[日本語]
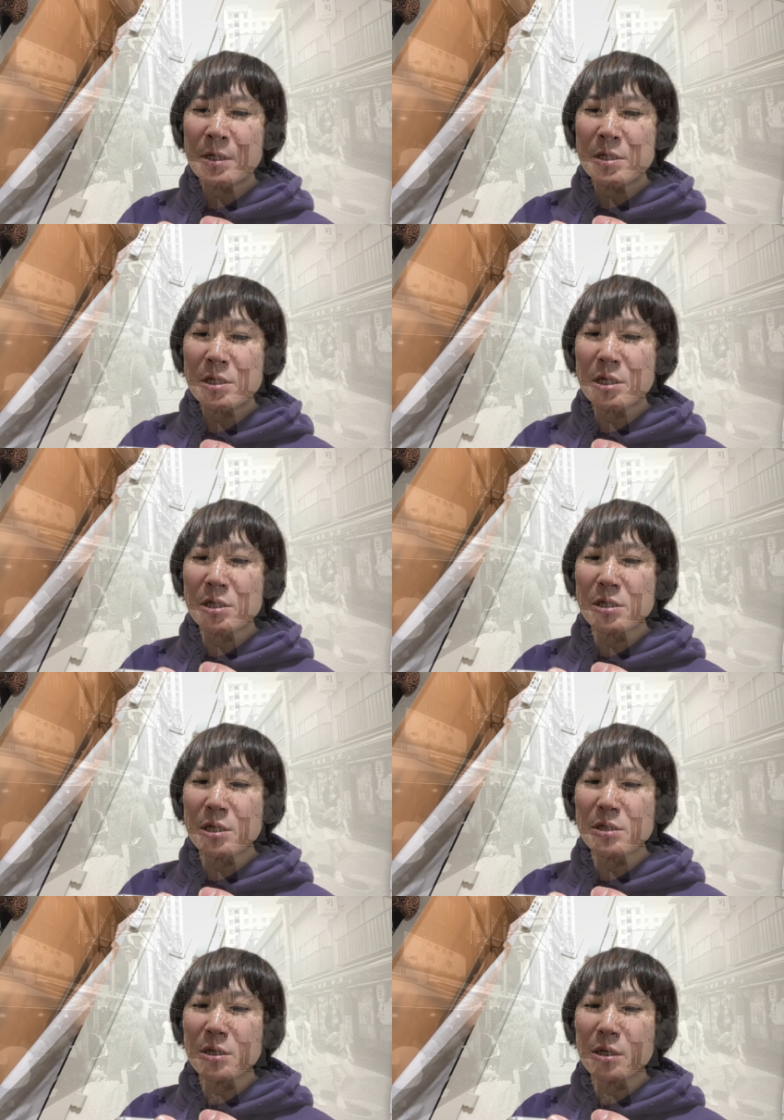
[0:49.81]
しかし
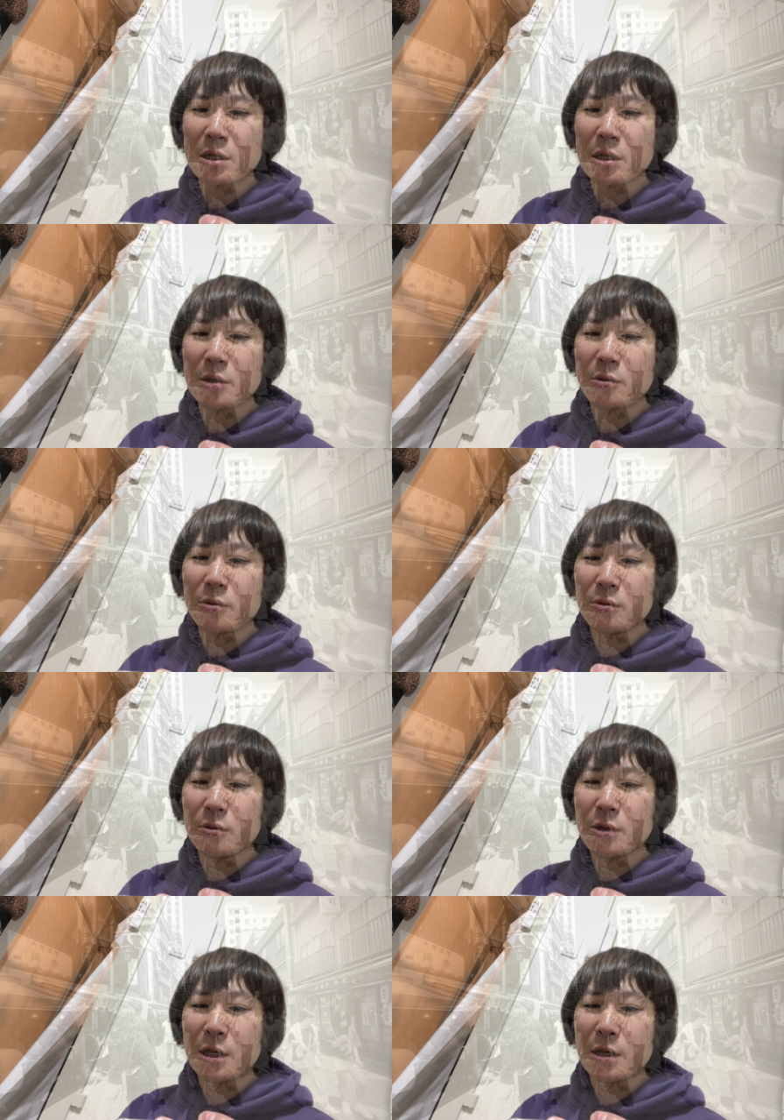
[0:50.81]
なぜか結婚
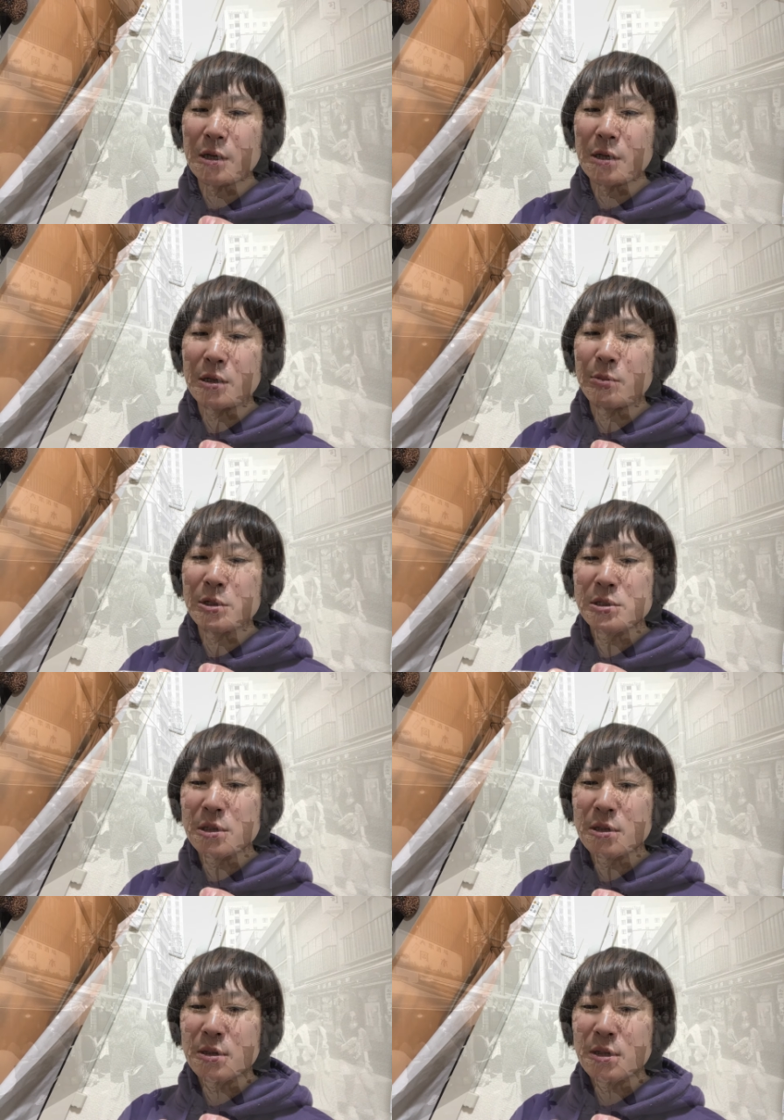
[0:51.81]
を考えてません
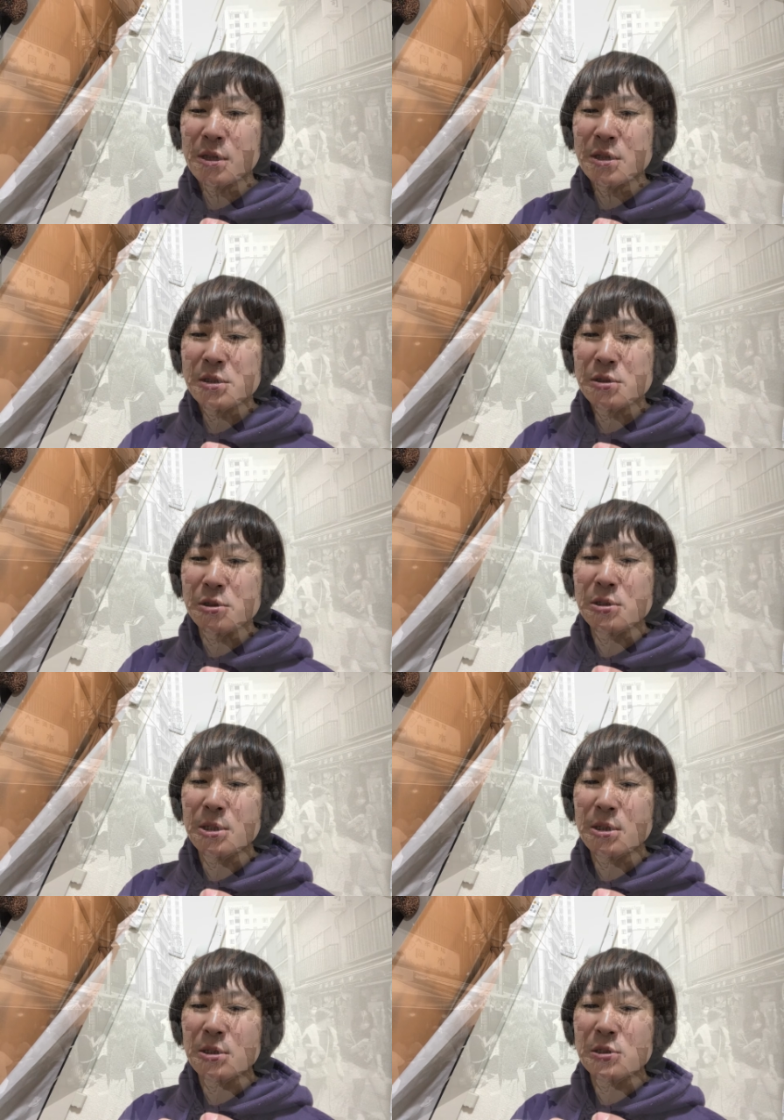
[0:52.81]
そし
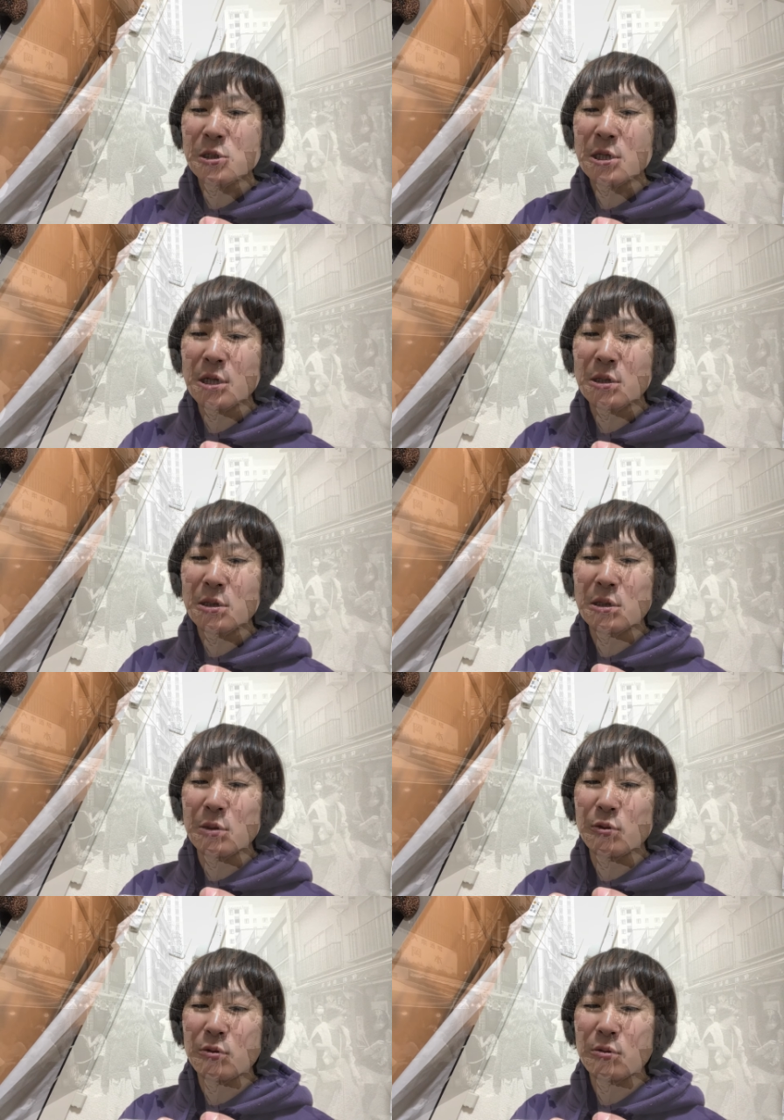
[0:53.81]
て付き合って
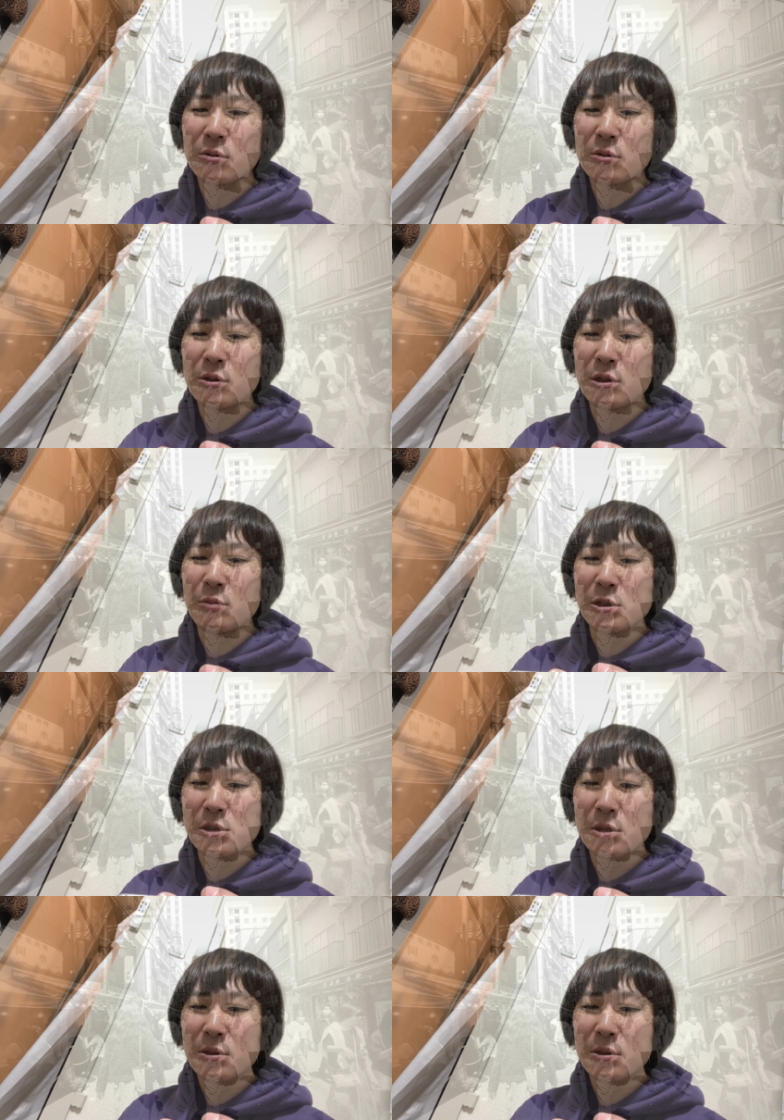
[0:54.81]
もいません